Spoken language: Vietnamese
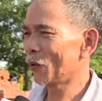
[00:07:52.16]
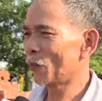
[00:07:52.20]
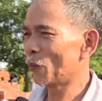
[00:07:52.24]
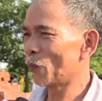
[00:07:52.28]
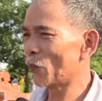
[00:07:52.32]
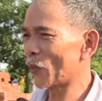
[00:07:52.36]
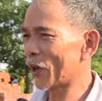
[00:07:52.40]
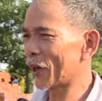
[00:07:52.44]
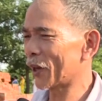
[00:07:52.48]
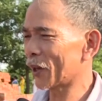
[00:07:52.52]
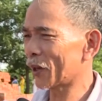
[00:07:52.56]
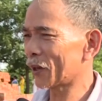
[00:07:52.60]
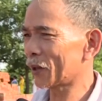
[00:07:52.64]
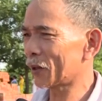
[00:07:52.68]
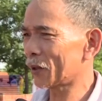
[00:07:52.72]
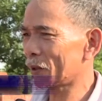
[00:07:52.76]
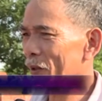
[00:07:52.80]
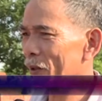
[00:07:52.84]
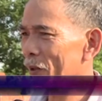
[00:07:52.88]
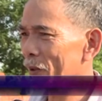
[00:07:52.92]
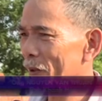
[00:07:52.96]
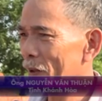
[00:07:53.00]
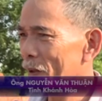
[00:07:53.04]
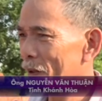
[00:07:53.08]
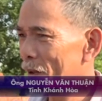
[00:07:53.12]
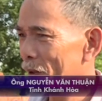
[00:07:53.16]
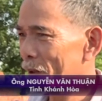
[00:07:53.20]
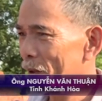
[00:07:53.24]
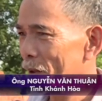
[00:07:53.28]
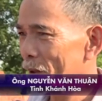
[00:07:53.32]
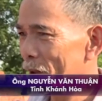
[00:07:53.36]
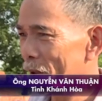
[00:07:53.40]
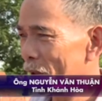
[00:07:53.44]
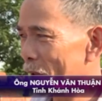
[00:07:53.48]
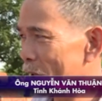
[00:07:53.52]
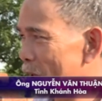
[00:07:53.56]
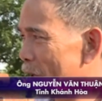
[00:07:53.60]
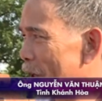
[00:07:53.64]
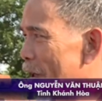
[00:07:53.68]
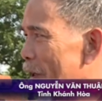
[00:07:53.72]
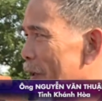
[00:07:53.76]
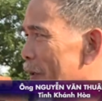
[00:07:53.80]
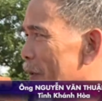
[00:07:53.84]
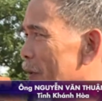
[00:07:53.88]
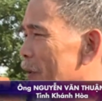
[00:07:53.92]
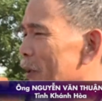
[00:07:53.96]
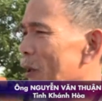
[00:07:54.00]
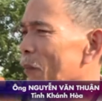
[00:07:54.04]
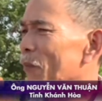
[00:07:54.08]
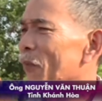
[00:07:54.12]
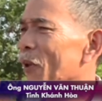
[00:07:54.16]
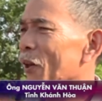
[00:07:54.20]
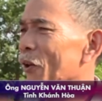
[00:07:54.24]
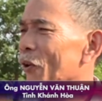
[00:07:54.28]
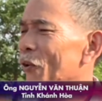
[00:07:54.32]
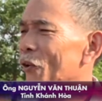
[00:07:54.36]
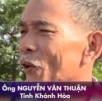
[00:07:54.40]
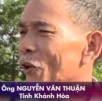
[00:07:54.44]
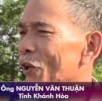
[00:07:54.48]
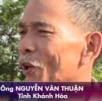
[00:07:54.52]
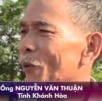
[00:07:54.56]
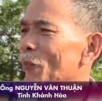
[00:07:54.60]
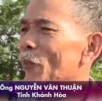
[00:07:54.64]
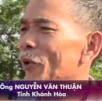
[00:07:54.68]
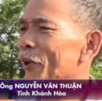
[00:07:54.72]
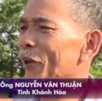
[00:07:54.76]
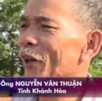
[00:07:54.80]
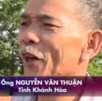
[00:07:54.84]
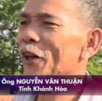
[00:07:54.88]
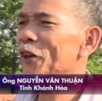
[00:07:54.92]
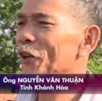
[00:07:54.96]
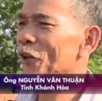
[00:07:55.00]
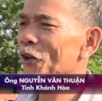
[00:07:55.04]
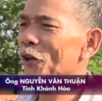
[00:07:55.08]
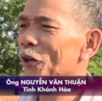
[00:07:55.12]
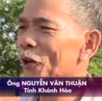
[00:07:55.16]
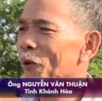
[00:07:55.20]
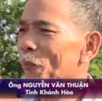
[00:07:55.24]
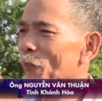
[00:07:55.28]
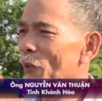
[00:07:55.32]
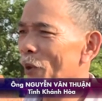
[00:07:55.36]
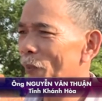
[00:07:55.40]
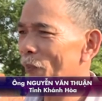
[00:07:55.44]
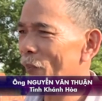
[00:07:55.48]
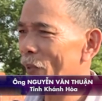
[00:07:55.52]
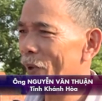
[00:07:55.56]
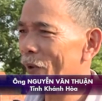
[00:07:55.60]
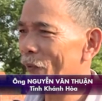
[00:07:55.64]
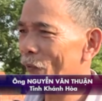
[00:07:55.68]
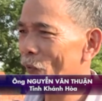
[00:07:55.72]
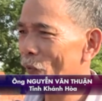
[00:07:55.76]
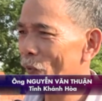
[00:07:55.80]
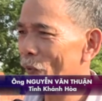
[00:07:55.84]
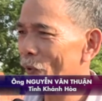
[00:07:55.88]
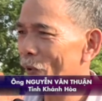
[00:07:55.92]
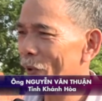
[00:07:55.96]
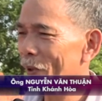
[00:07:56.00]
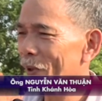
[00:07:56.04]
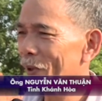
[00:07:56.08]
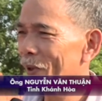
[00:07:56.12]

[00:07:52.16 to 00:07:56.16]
Mình người trong đất nước là mình thấy gì là mình mình